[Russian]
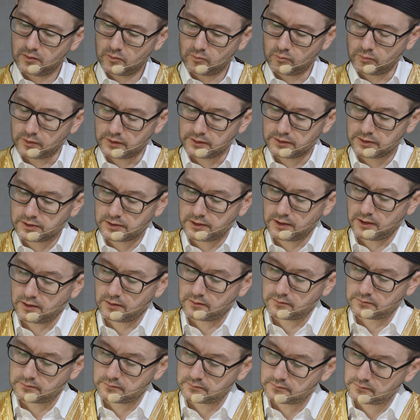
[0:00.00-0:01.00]

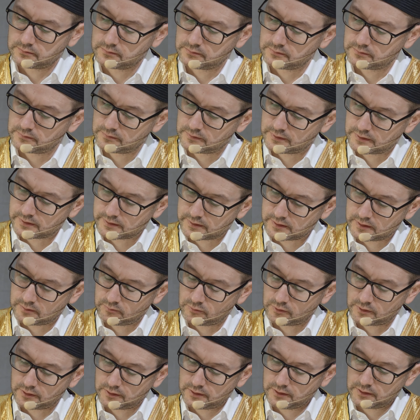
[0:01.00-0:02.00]
Прочитаю из
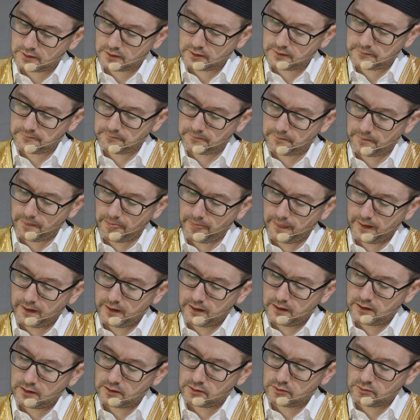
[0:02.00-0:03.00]
самой книги.
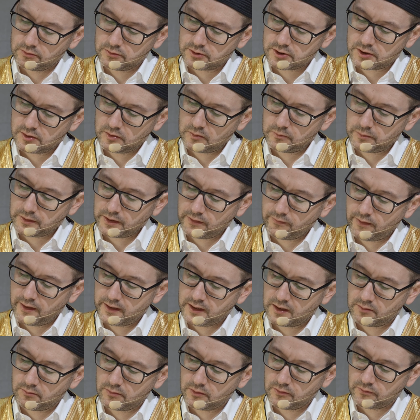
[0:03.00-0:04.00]
Лучшими
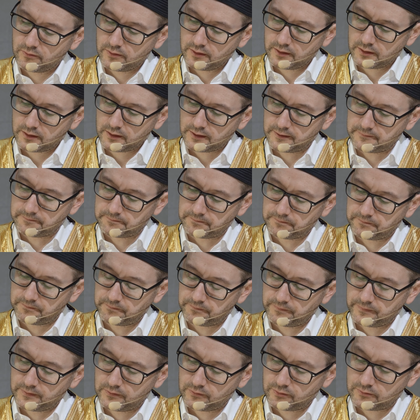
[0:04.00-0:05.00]
проявлениями веры
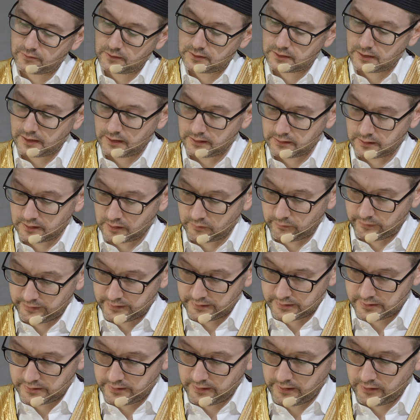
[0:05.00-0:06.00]
в квадратных
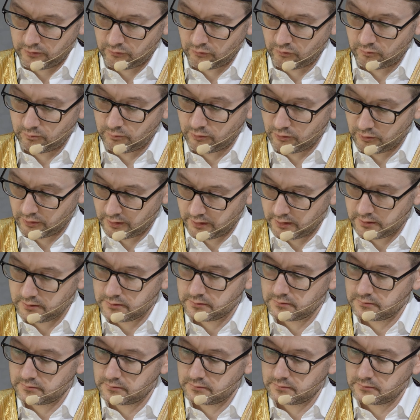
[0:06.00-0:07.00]
поясняю в Бога
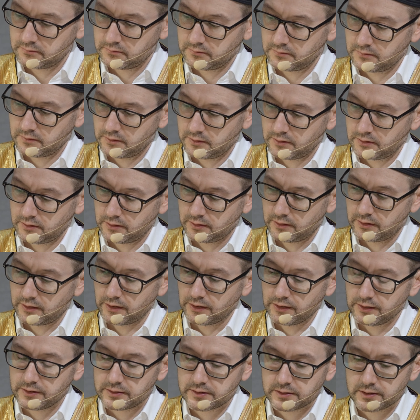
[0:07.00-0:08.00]
и
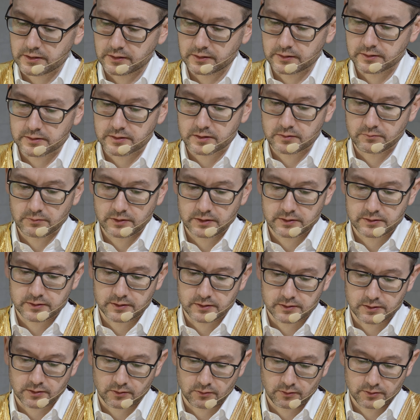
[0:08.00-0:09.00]
истинность миссии
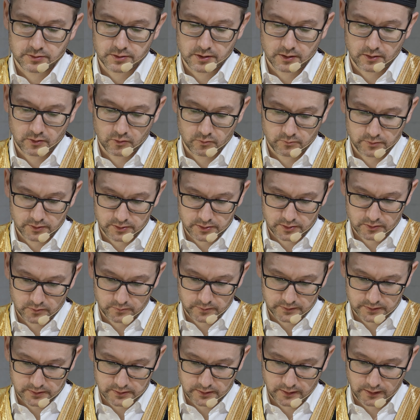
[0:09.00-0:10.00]
заключительного Божьего
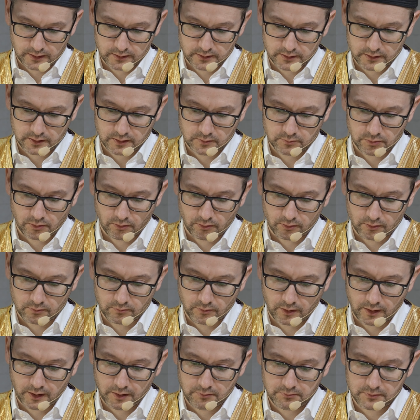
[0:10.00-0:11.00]
послания пророка
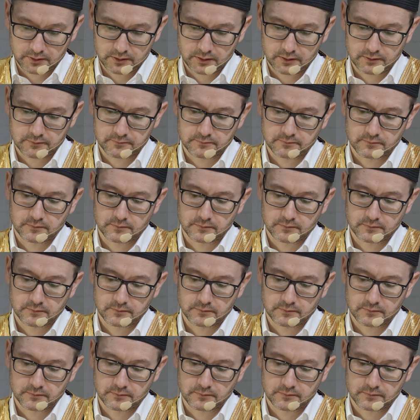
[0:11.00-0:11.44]
Мухаммада,